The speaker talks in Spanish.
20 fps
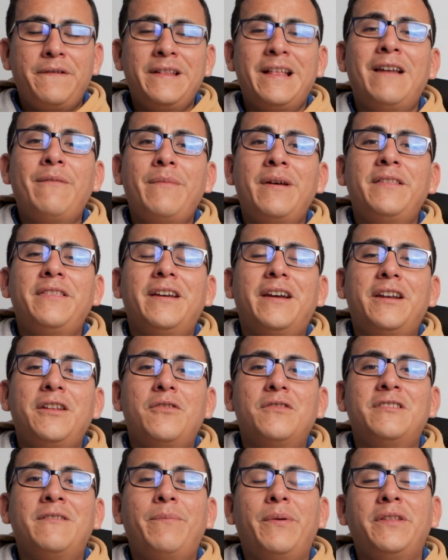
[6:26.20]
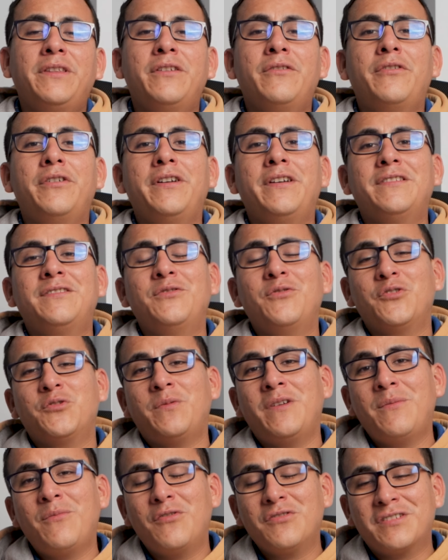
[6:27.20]
Finalmente, queridos emprendedores, nos
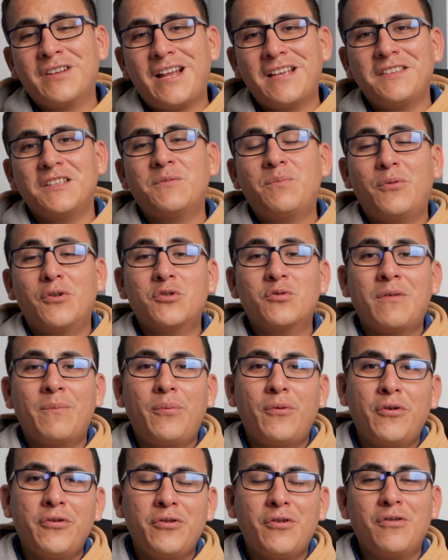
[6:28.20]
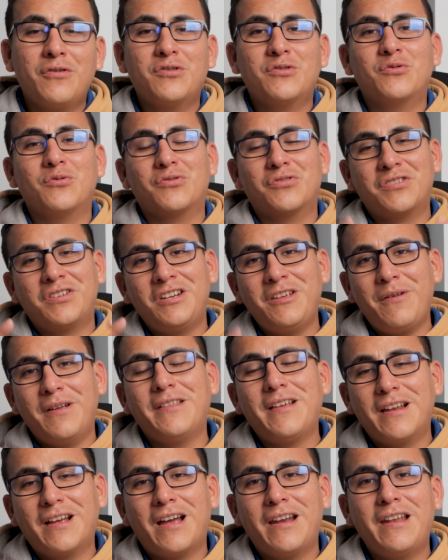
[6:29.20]
vemos. Gracias por su apoyo.
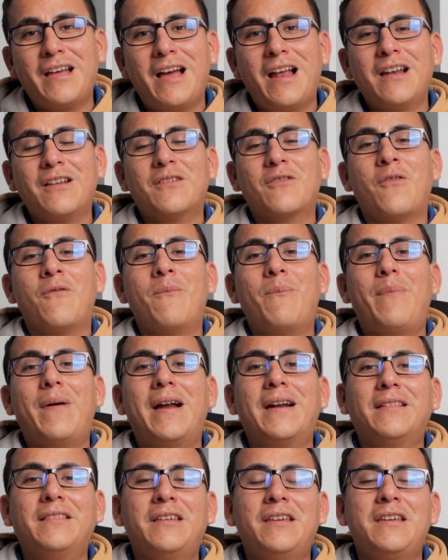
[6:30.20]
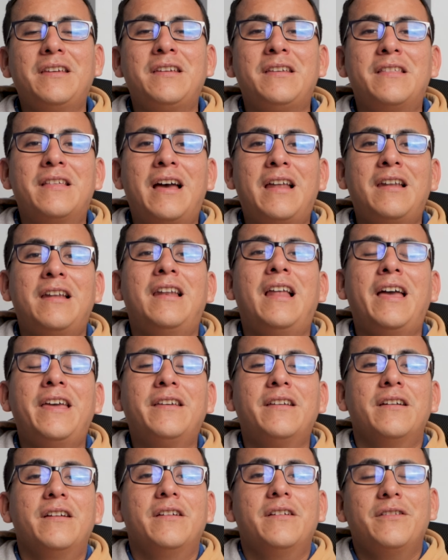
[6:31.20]
Suscríbete al canal, comparte y dale like.